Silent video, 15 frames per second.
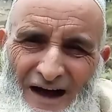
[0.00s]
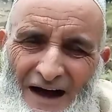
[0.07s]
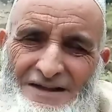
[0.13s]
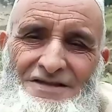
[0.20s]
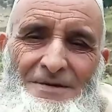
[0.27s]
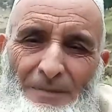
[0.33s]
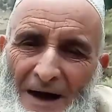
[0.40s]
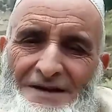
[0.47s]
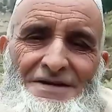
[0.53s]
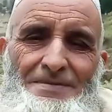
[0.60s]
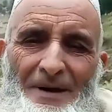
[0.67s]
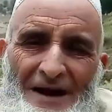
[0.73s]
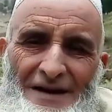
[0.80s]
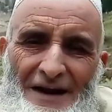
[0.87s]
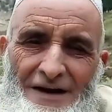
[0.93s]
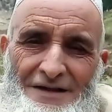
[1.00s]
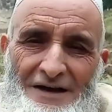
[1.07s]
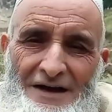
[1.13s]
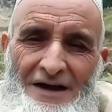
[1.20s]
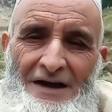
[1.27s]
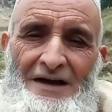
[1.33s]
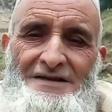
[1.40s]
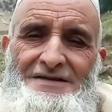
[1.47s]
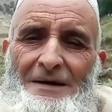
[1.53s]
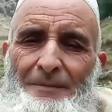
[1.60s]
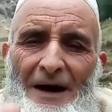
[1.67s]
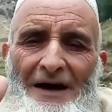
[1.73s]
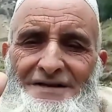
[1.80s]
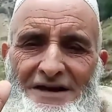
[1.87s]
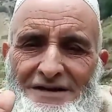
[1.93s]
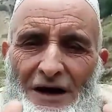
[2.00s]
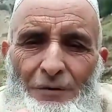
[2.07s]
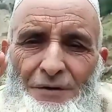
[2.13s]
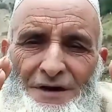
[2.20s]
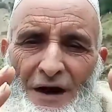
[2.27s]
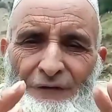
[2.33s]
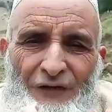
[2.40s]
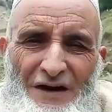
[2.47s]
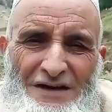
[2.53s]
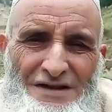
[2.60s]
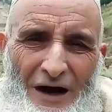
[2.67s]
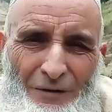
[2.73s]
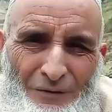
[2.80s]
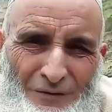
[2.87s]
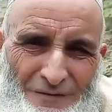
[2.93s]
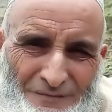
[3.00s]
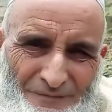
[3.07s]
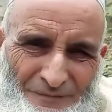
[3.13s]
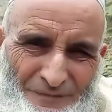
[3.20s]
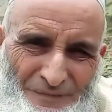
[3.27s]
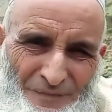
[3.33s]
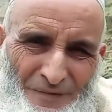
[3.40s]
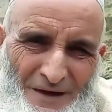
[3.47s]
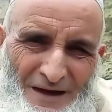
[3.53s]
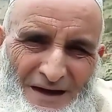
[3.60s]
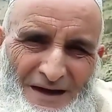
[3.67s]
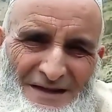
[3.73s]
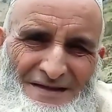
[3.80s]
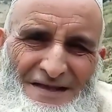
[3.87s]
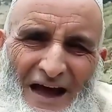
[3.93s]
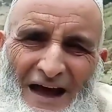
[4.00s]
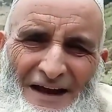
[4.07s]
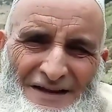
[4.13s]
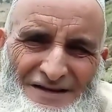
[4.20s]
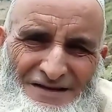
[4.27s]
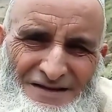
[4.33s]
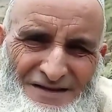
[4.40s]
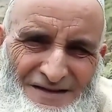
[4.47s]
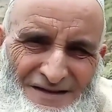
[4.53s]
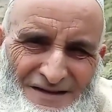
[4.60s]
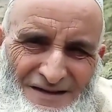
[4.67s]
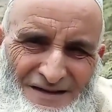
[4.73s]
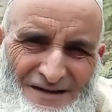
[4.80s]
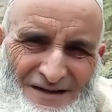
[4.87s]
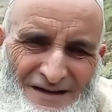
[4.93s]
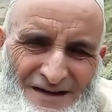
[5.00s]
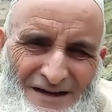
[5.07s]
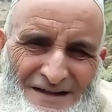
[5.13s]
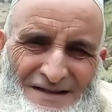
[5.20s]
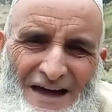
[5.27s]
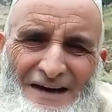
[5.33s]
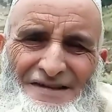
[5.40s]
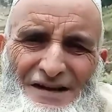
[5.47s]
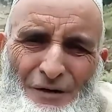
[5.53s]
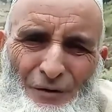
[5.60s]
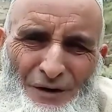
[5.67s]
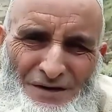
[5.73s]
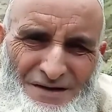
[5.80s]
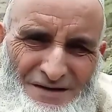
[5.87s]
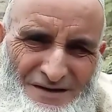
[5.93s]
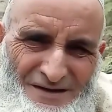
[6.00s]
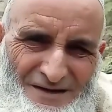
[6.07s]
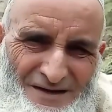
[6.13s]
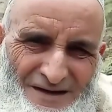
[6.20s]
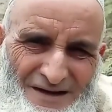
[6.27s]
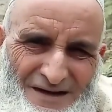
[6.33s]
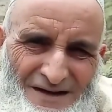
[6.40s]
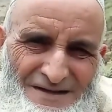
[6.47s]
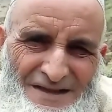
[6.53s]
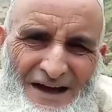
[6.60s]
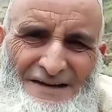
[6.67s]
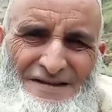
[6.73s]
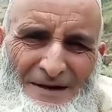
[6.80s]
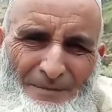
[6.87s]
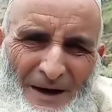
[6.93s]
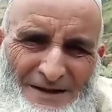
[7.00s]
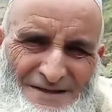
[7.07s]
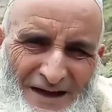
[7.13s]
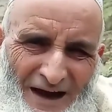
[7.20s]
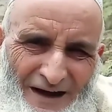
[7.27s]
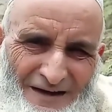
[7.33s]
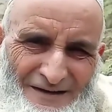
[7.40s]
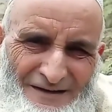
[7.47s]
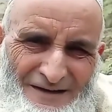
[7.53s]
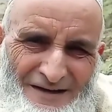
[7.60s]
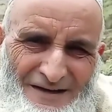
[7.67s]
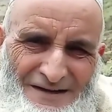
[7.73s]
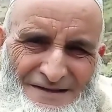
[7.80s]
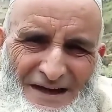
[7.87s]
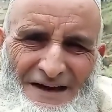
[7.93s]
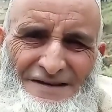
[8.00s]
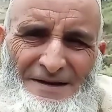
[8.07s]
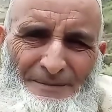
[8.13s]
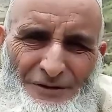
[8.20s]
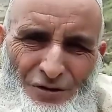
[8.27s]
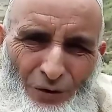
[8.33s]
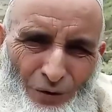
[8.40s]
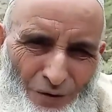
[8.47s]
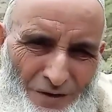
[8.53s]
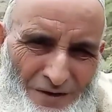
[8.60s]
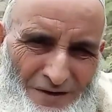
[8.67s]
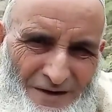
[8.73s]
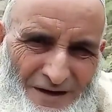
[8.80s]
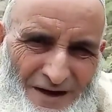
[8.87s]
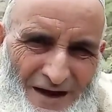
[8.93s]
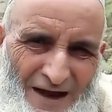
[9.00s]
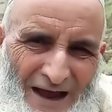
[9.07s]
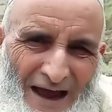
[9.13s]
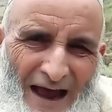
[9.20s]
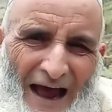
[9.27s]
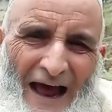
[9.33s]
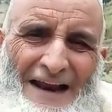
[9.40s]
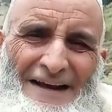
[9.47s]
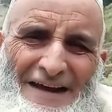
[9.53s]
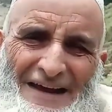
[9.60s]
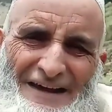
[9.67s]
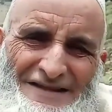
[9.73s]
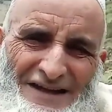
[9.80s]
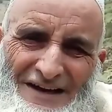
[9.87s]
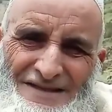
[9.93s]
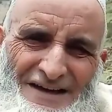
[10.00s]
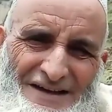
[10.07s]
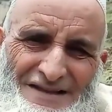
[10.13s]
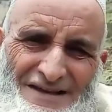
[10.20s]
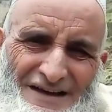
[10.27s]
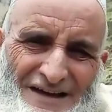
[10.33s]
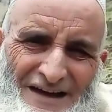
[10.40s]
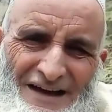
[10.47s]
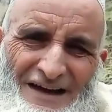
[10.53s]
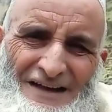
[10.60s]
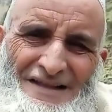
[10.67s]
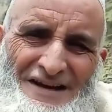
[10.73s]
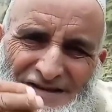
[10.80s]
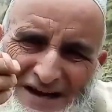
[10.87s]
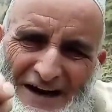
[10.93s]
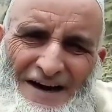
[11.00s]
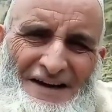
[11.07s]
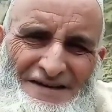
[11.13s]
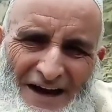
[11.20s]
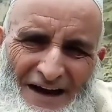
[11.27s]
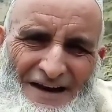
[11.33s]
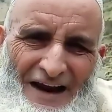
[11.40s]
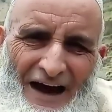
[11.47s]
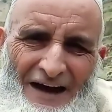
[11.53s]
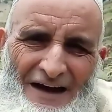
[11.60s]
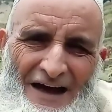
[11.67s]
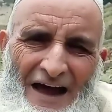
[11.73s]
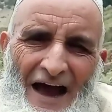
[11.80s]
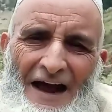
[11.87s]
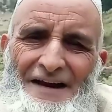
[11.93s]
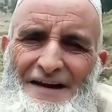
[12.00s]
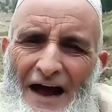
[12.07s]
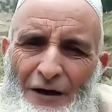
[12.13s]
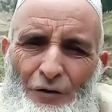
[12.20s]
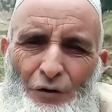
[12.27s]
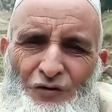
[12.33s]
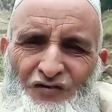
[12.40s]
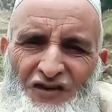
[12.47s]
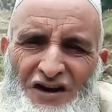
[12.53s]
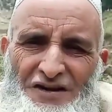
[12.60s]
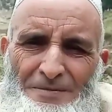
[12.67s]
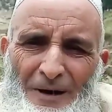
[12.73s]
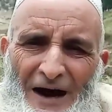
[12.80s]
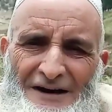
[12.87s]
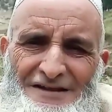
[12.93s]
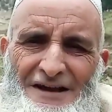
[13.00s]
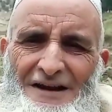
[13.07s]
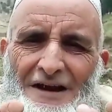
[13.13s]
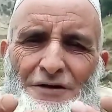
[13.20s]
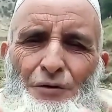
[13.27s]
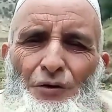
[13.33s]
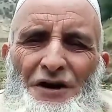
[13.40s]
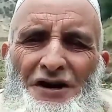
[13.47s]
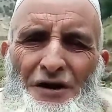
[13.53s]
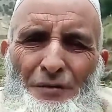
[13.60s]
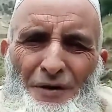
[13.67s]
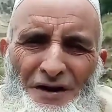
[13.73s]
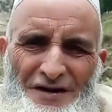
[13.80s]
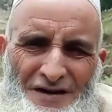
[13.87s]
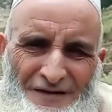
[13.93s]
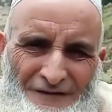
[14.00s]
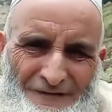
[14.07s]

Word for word: الدمات سمايل تم غارتا دا كنا فريضات تهلست دارت الورد دارت المنضة دارت المدخول هل كي ترضيت ديسا كيسحلا اين كورت كيت مغارت انا نوريكي وين